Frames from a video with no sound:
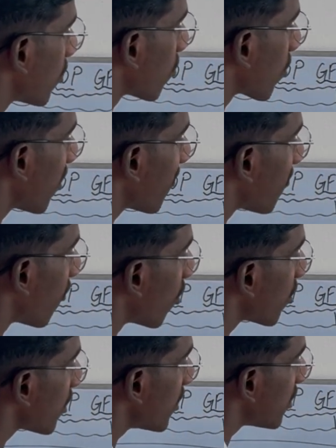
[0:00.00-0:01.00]
டோட்டலாக
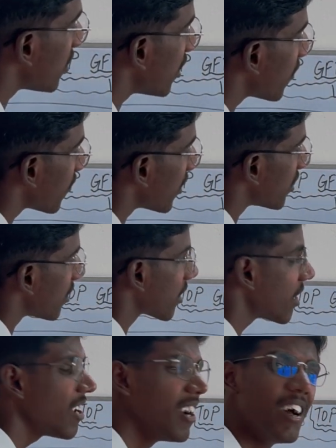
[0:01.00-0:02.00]
ஃபார்ட்டி ஜிஎஃப்டிஎஸ்
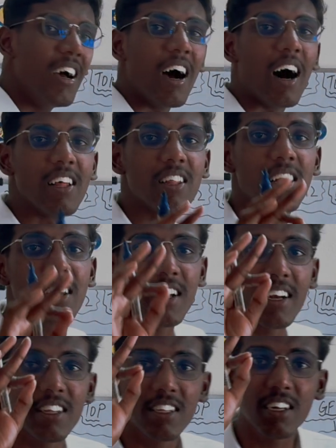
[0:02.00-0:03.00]
இருக்குது அதில்
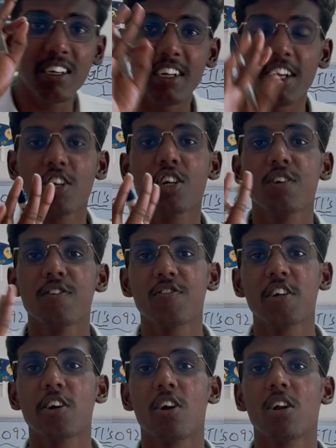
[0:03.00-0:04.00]
கிட்டத்தட்ட டென் டு
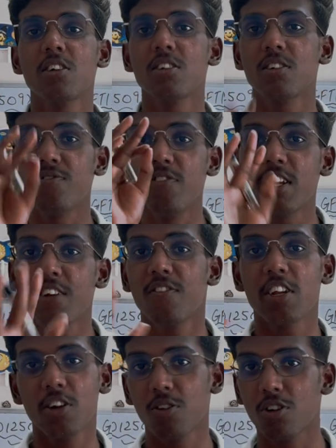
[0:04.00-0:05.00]
ஃபிஃப்டீன் காலேஜ் வெரி
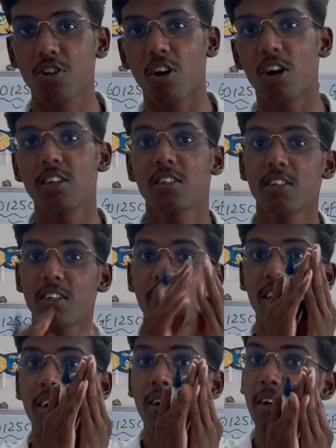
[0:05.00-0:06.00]
வெரி குட் காலேஜ்
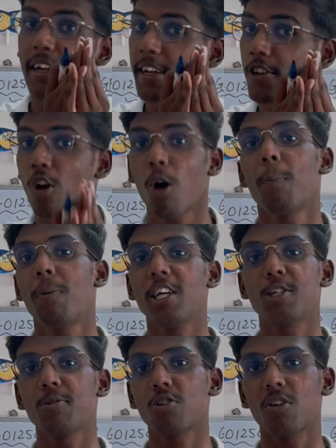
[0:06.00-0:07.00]
நிறைய லைக் டாப்
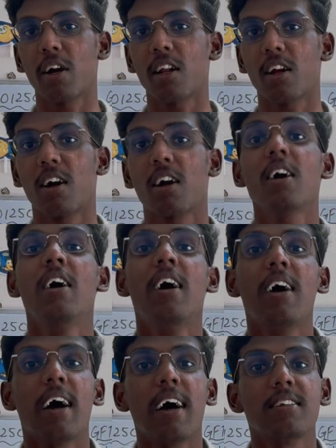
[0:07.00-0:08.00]
பிளேஸ்மெண்ட்ஸ் கூட இருக்காங்க
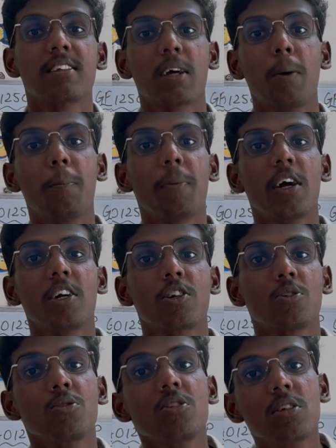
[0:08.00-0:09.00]
ஆஸ் கம்பேர்ட்
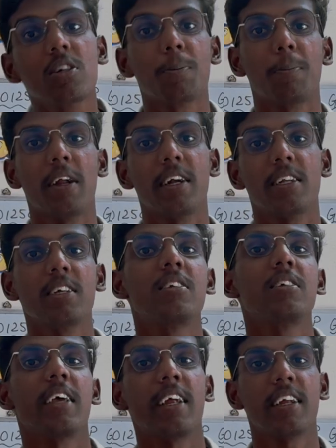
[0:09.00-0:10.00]
டு ட்ரிபிள் ஐடிஸ்
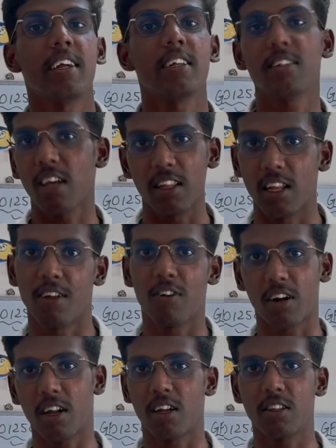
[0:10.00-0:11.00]
என்ஐடிஸ் அந்த
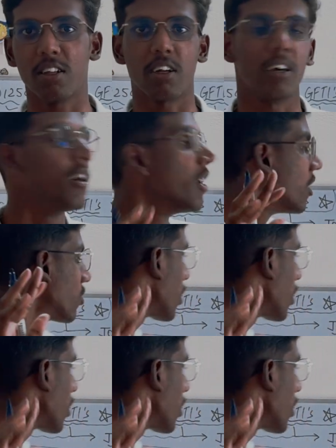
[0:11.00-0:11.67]
லெவலுக்குலாம் இருந்திருக்கு ஸோ